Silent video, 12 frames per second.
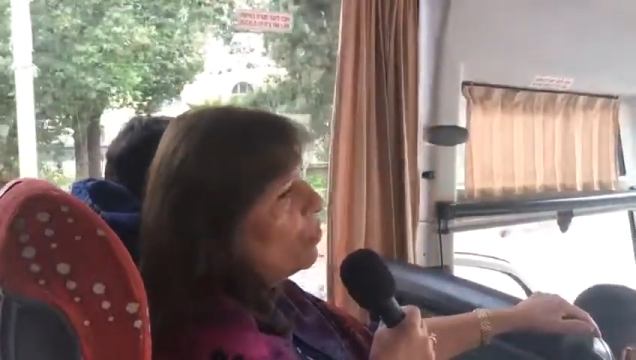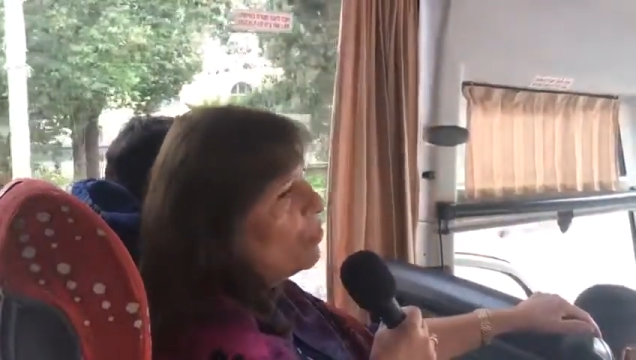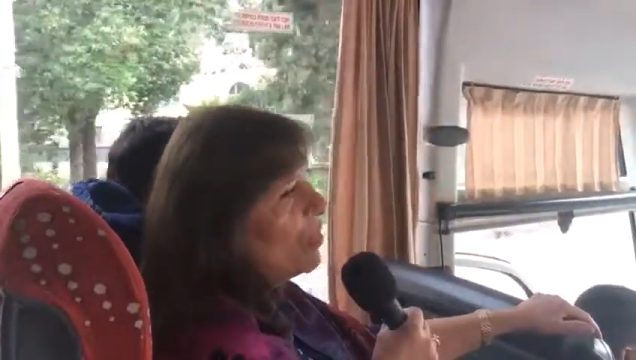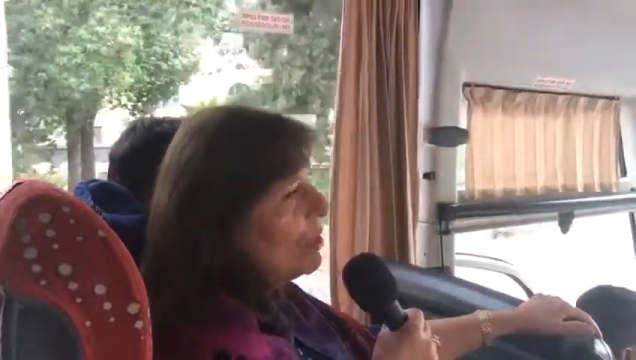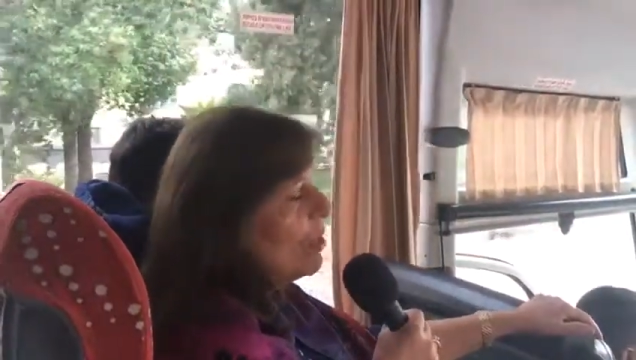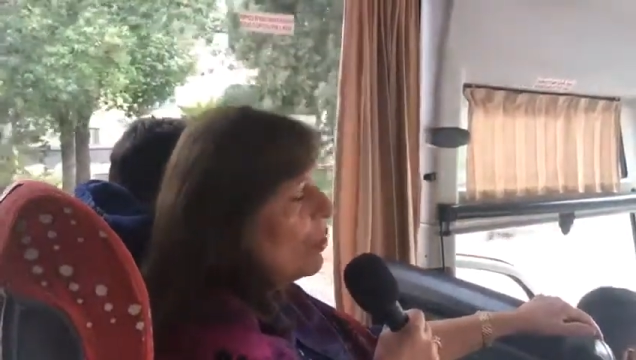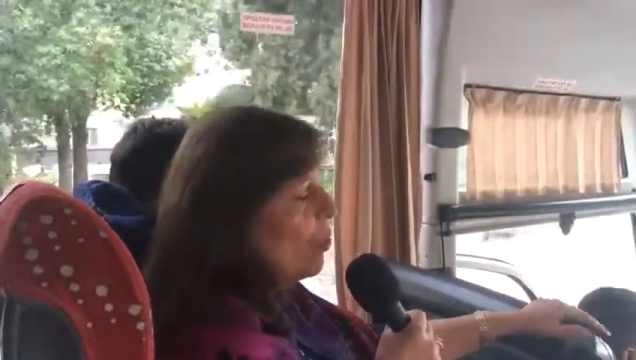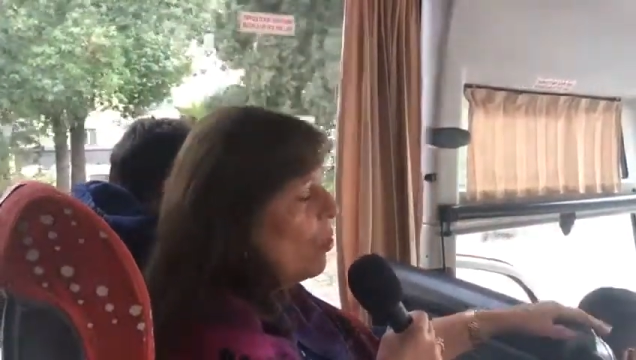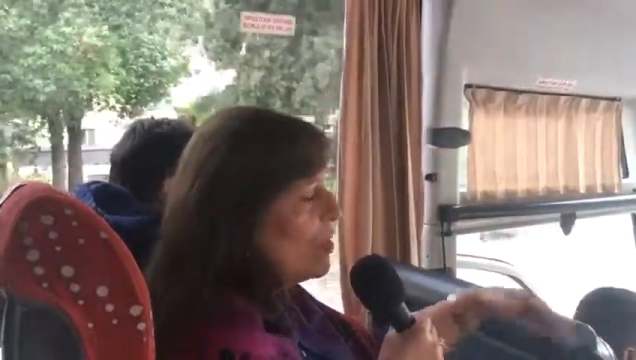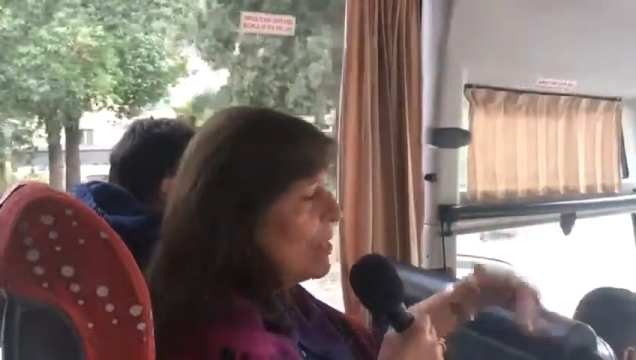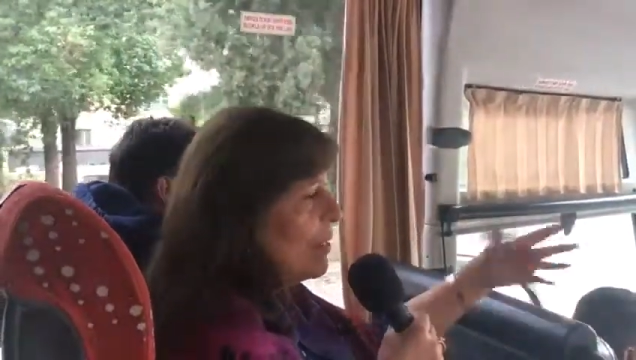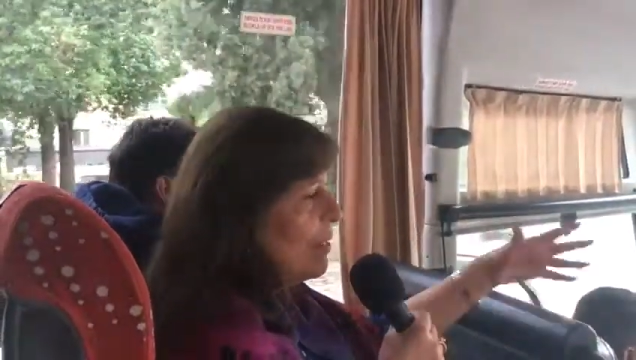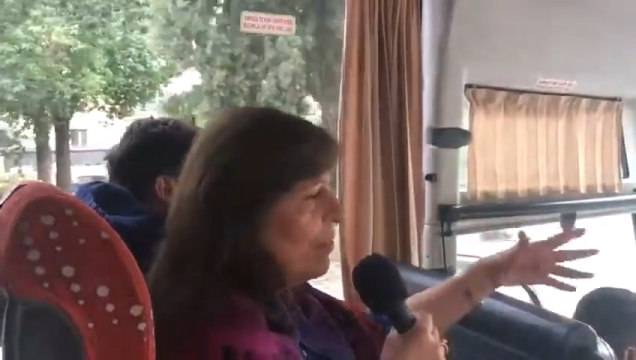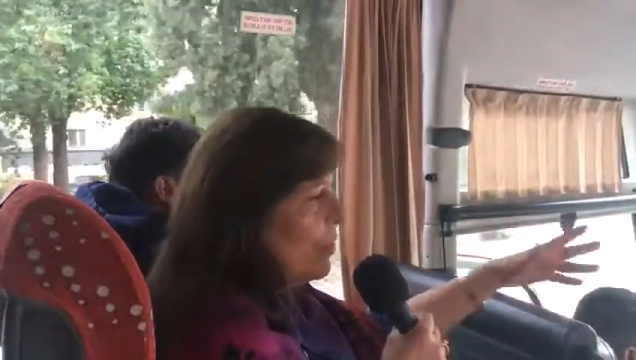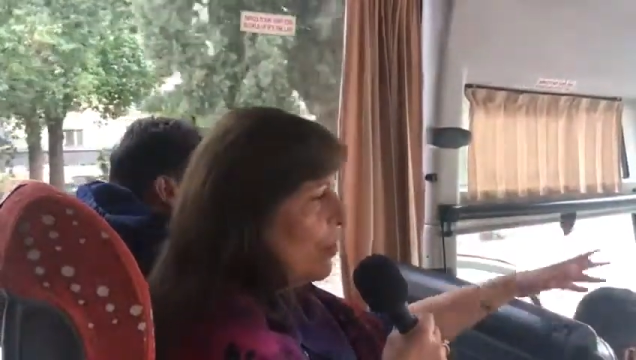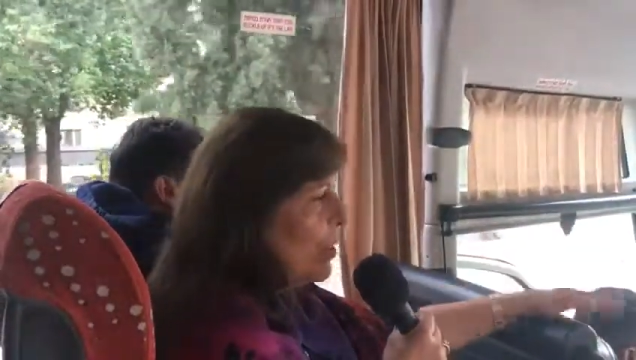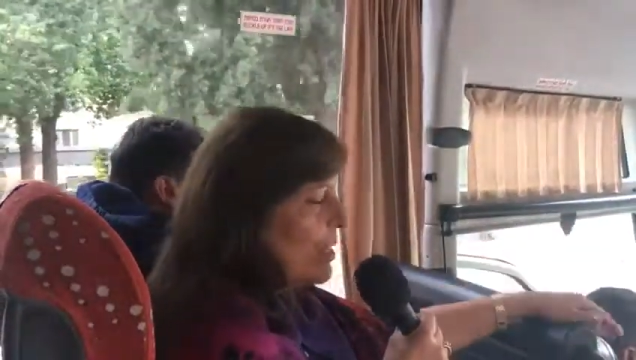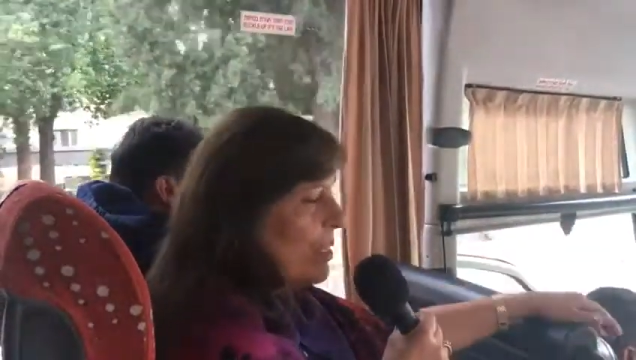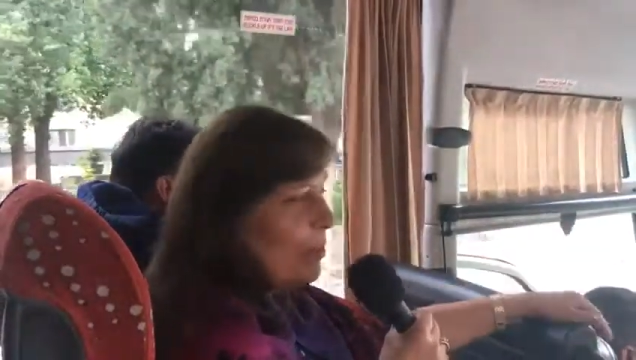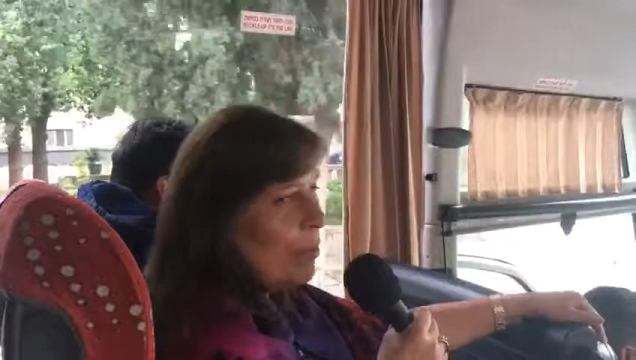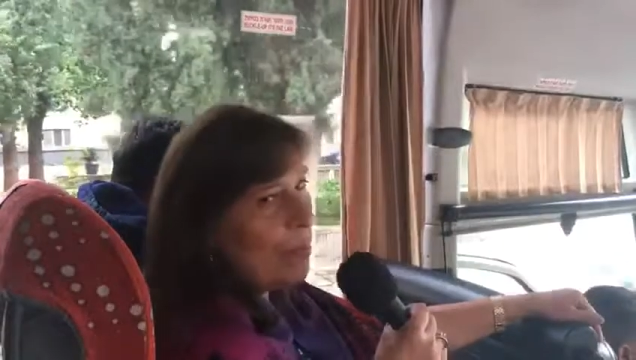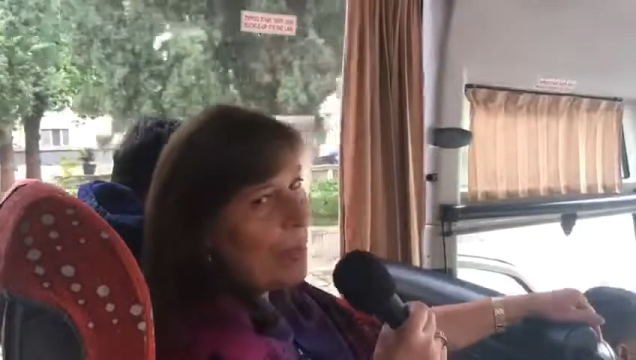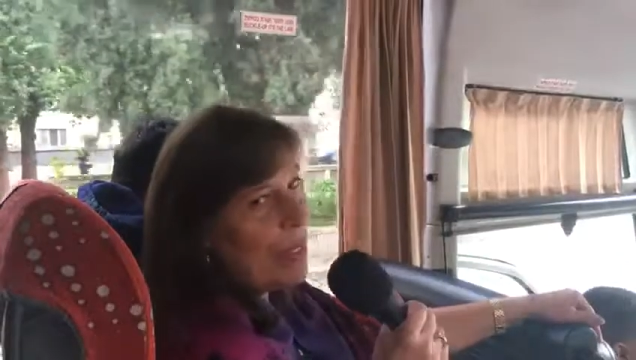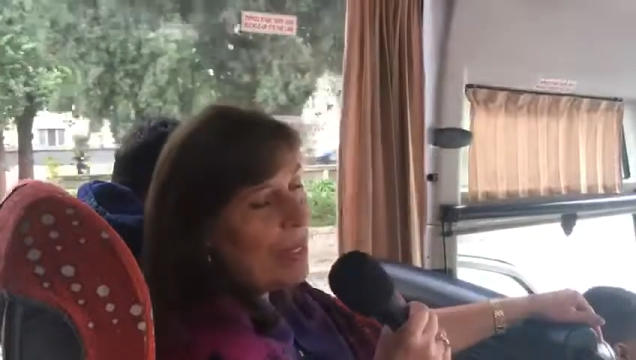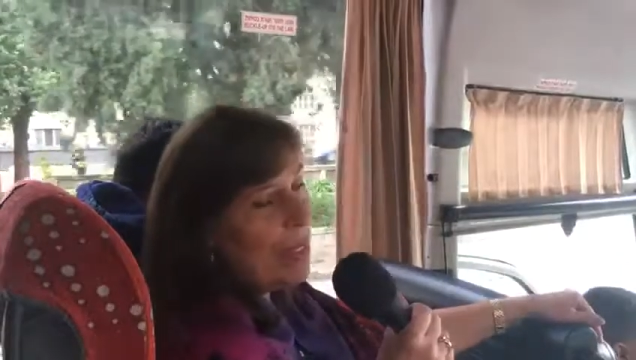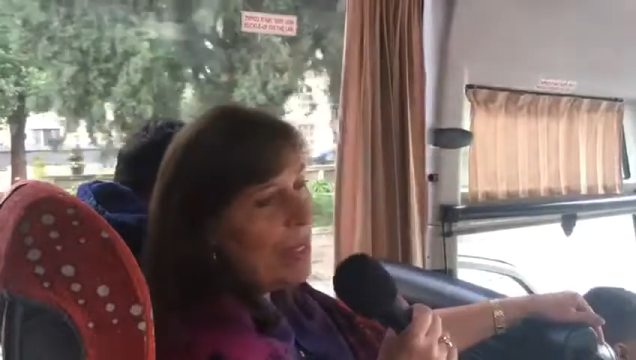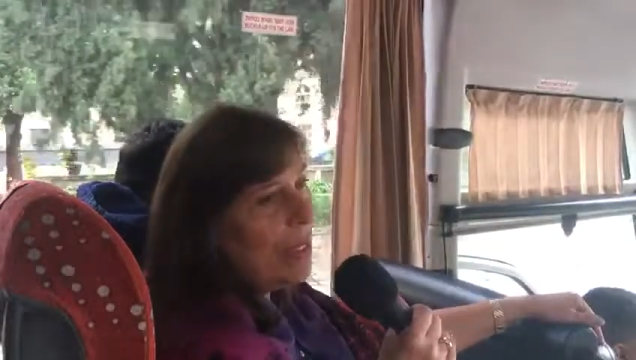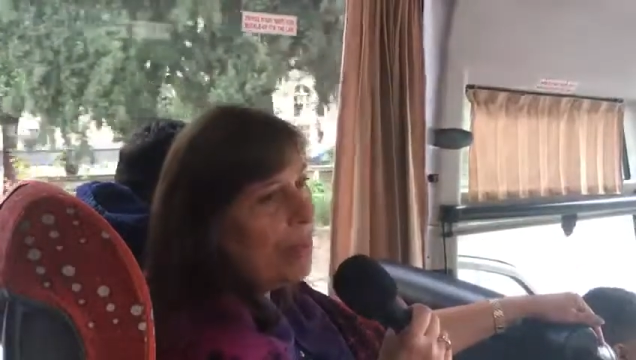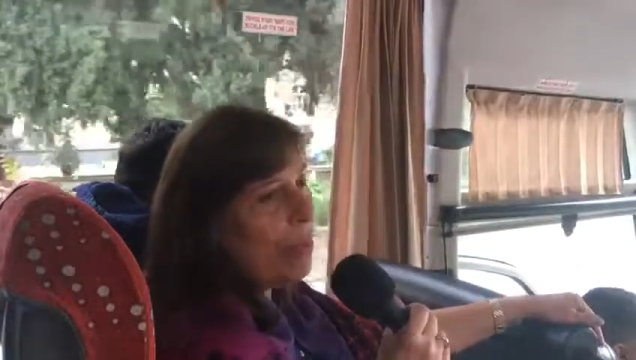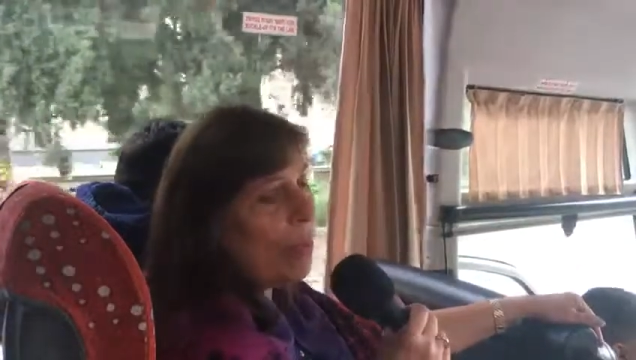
monte de coisa devido a esse é,